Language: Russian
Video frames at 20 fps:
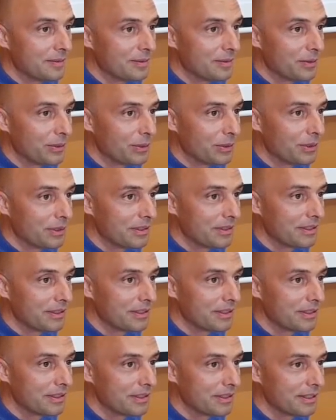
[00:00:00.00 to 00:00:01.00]
Вот.
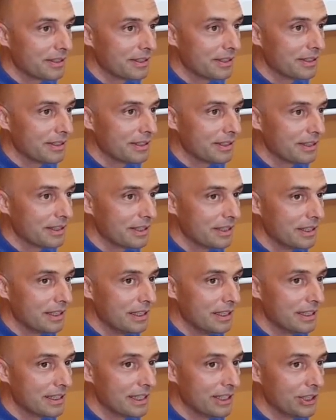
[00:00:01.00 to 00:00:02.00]

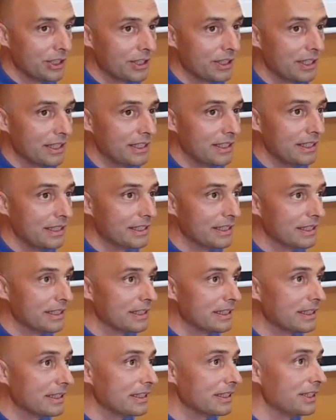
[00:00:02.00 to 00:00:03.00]
И значит, один
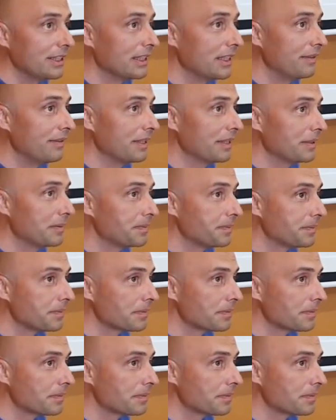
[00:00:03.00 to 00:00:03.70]
э, человек,